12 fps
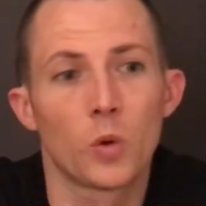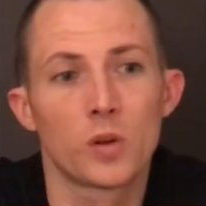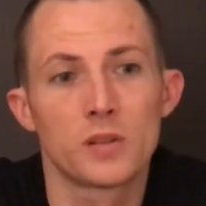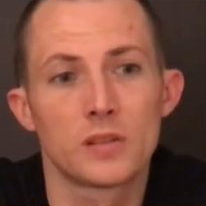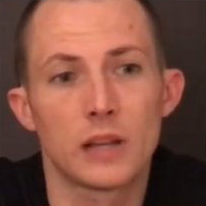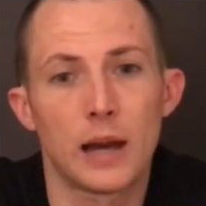
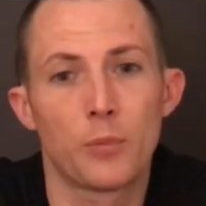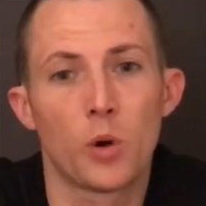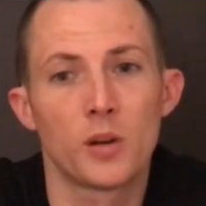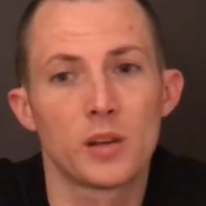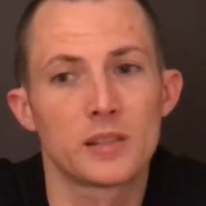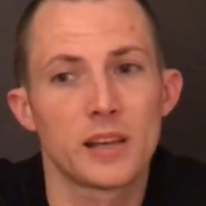und habe
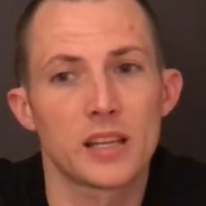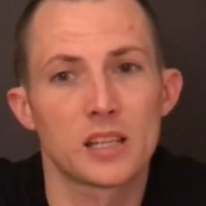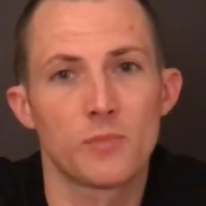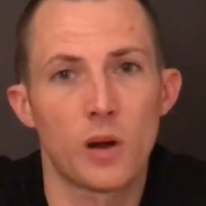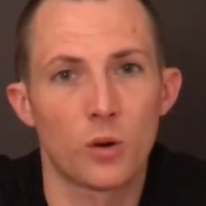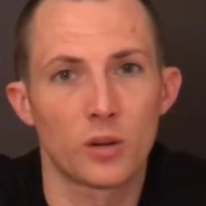heute das
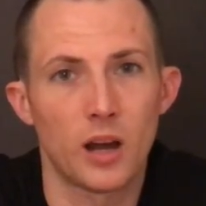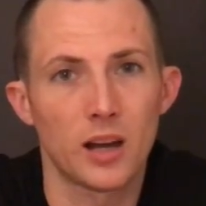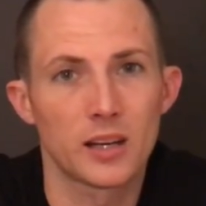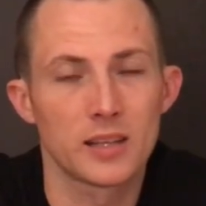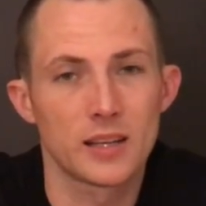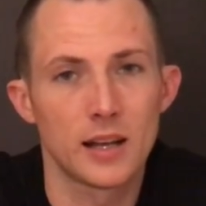erste Mal auch
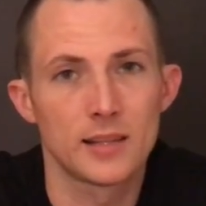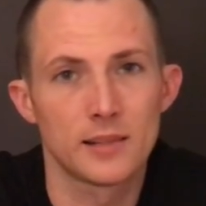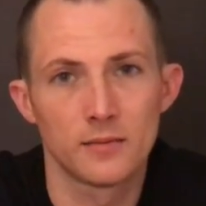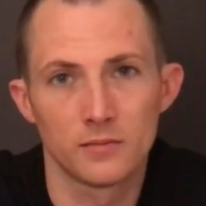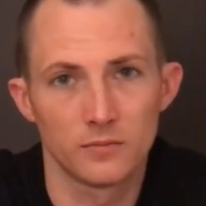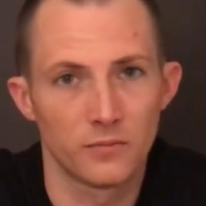
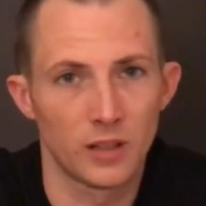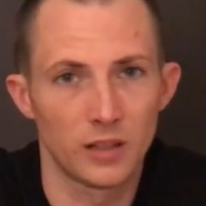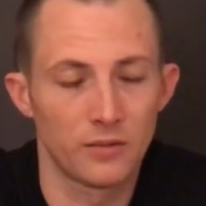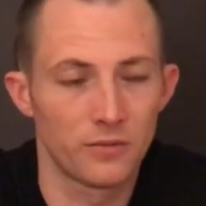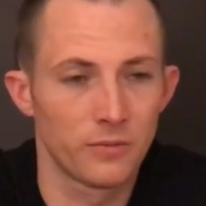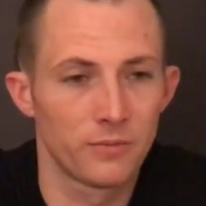nachgesalzen,
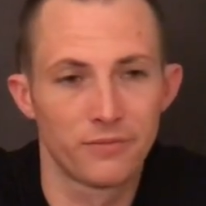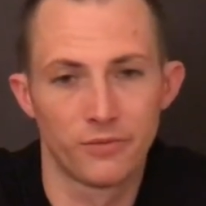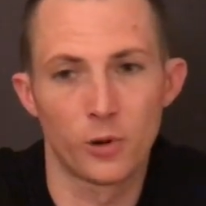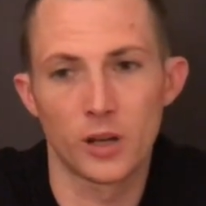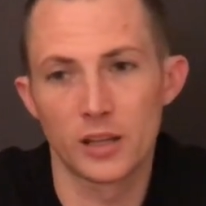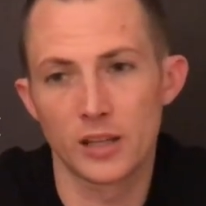weil
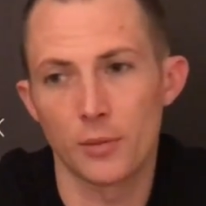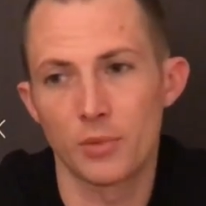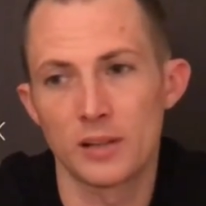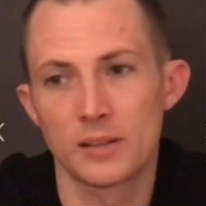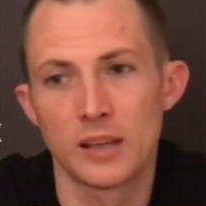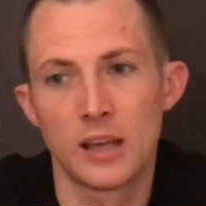vorher, ich
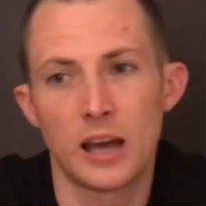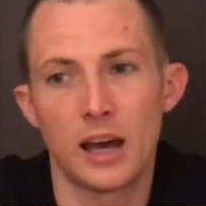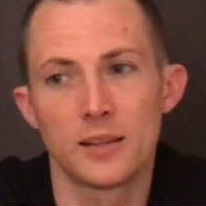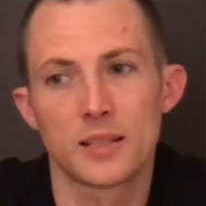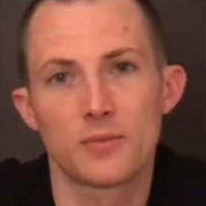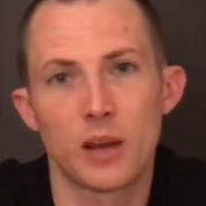habe halt
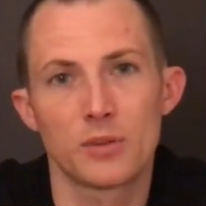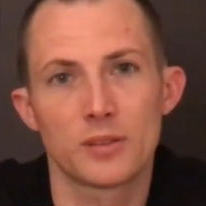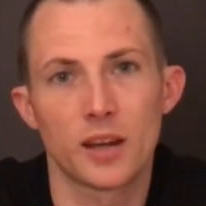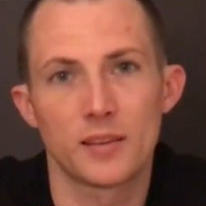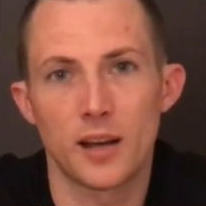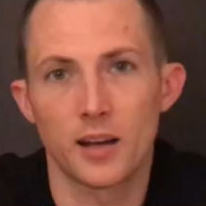alle zwei bis
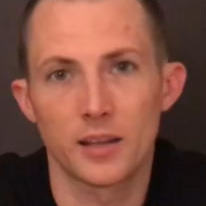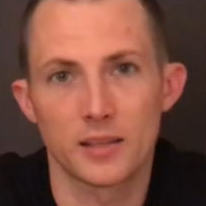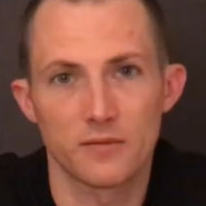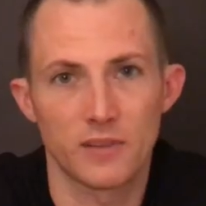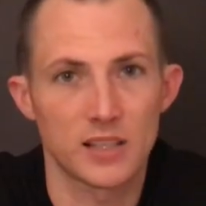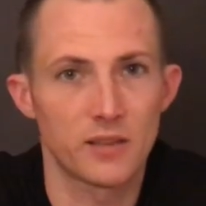drei Tage
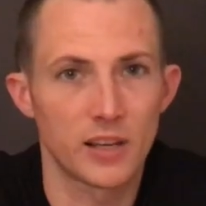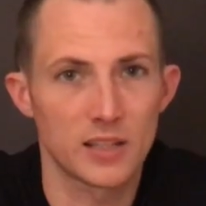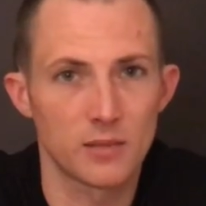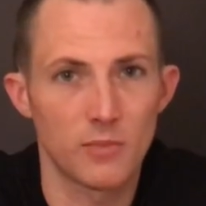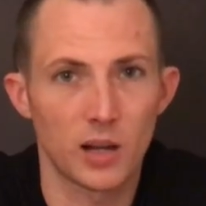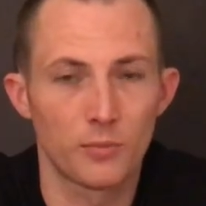jetzt einen
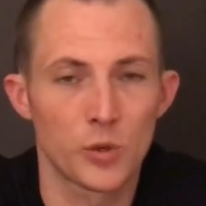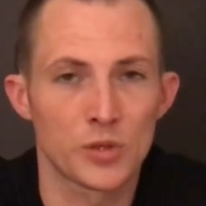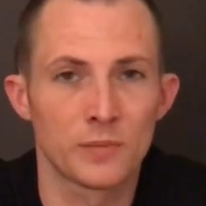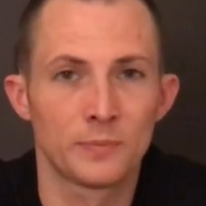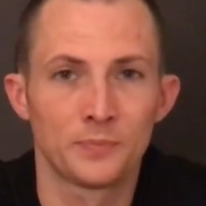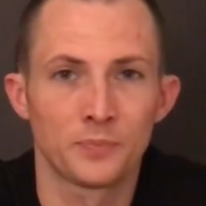Wasserwechsel machen
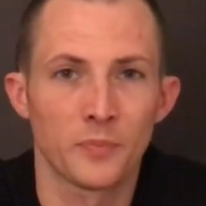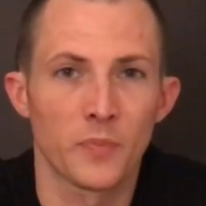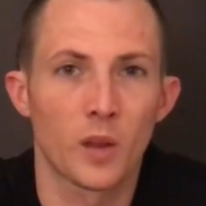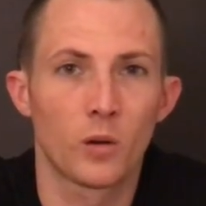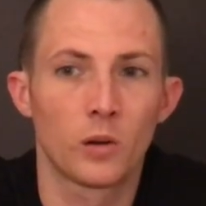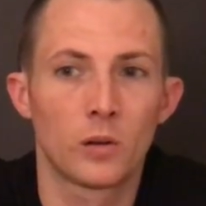müssen,
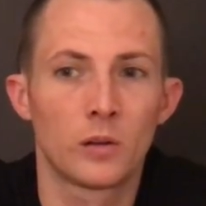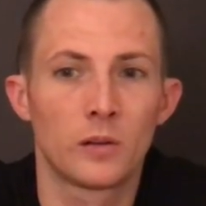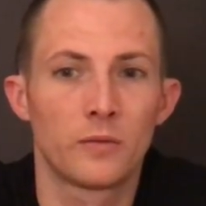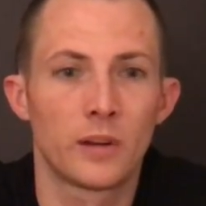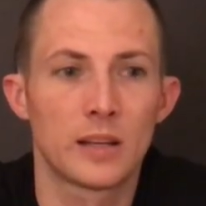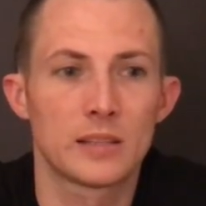äh,
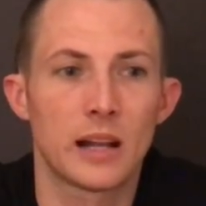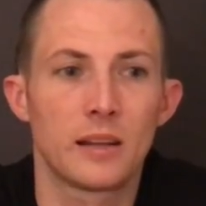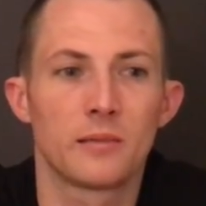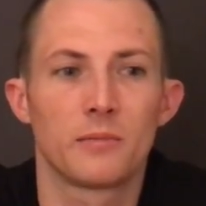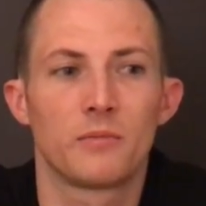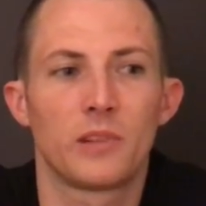weil es halt
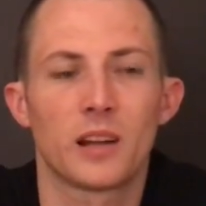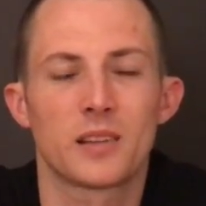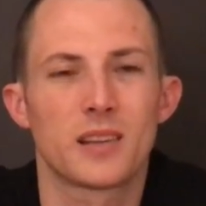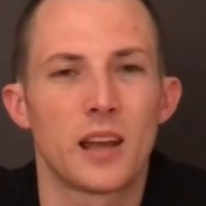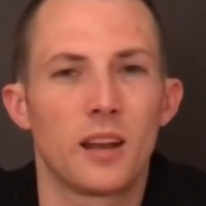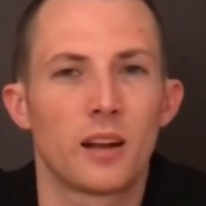nach einer
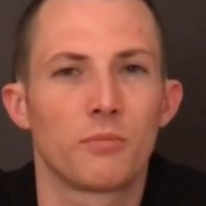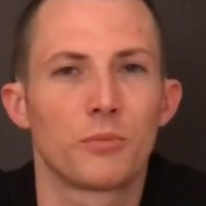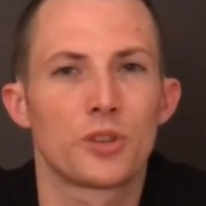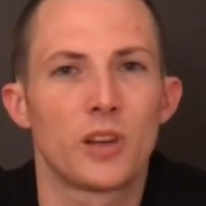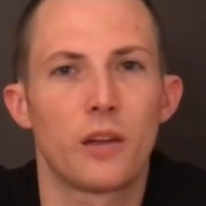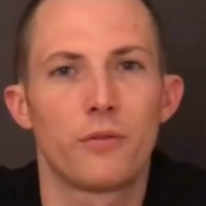Zeit lang ein
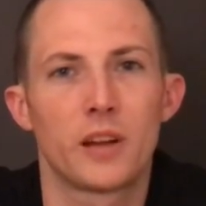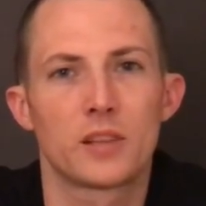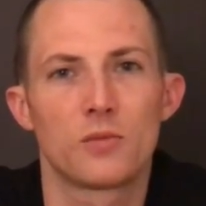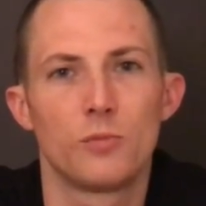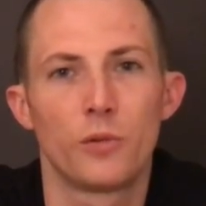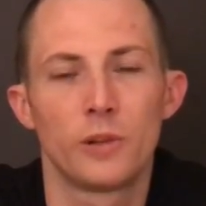bisschen anfängt
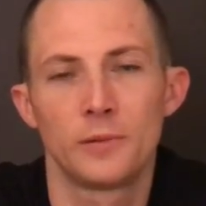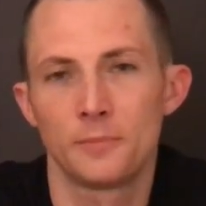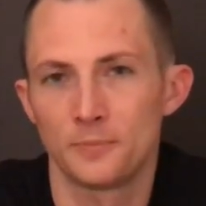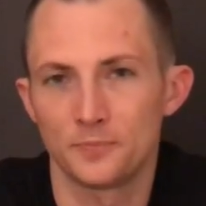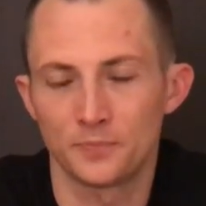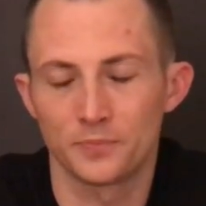zu
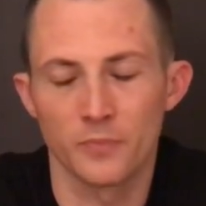müffeln.